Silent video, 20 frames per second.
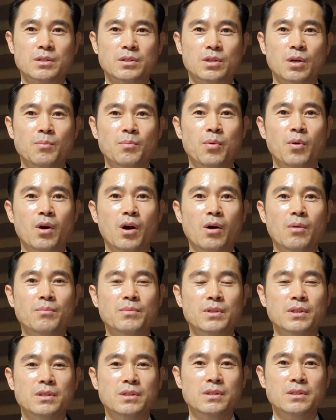점포가
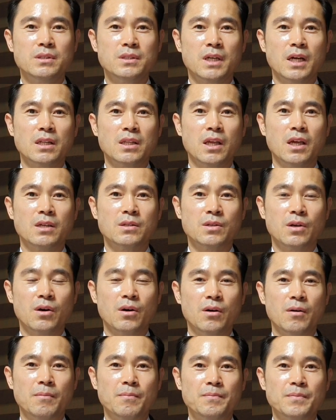없는
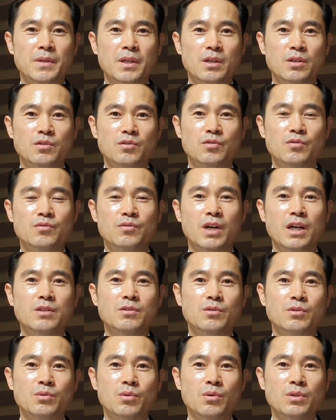상태에서
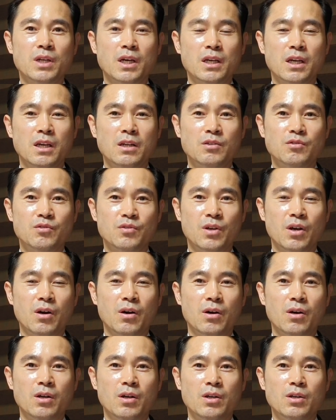중간 유통 단계를
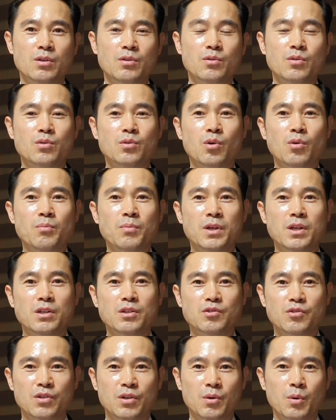줄여 유통비를
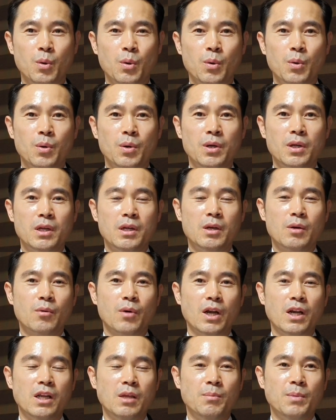줄이고
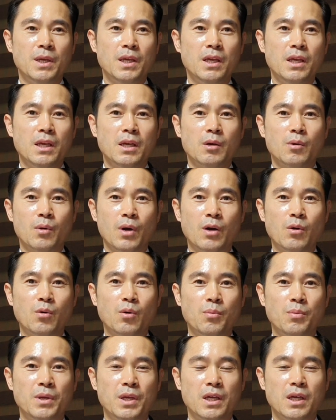관리비,
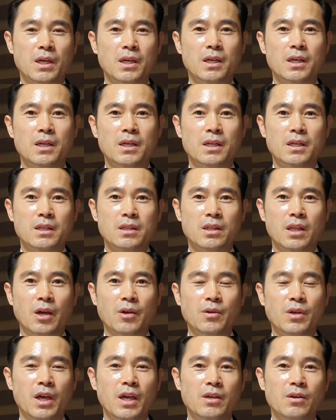광고비
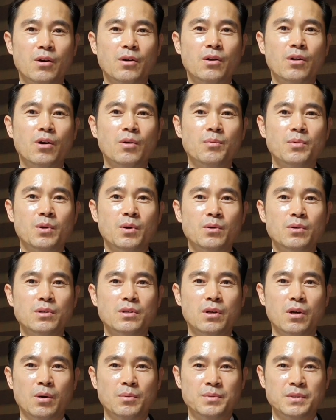따위의 여러
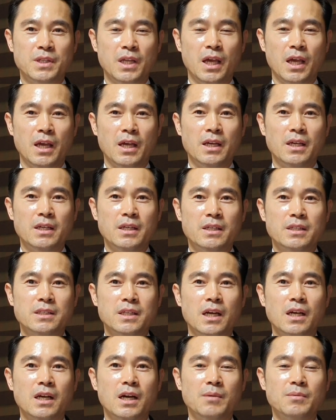비용을 없애
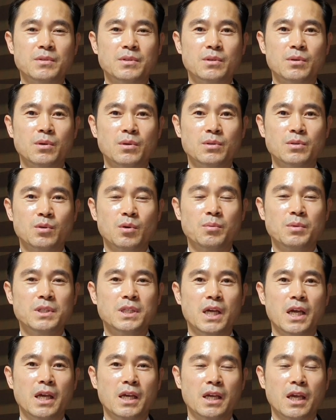싼 값으로
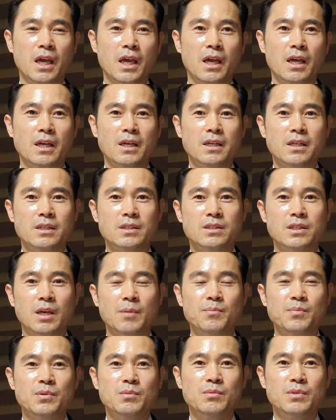소비자에게
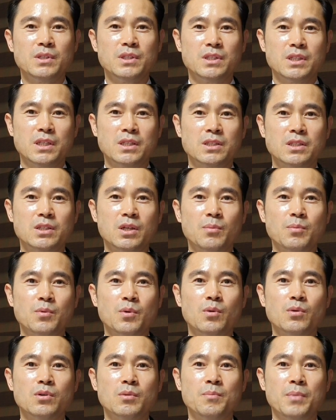제품을 직접
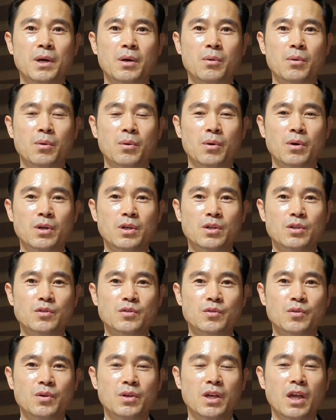공급하고
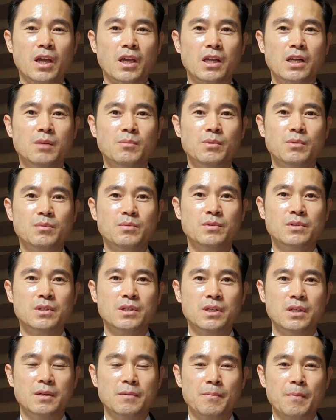수익의
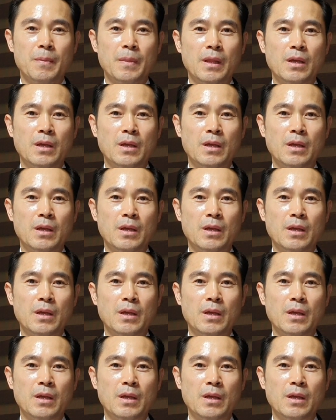일부분을